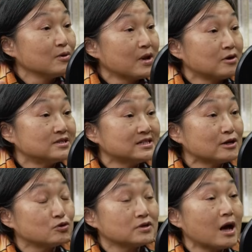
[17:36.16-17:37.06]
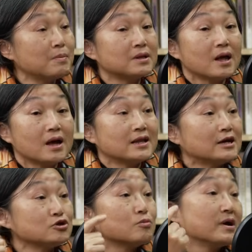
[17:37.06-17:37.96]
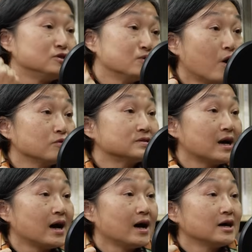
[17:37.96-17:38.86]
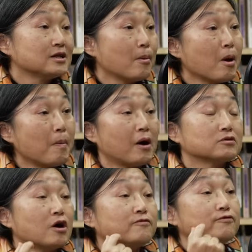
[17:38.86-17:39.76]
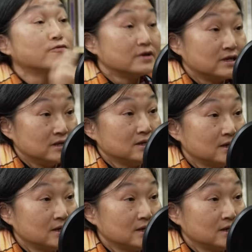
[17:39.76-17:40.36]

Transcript: 因为老人家说，他们那时候美军轰炸，他们要跑到富里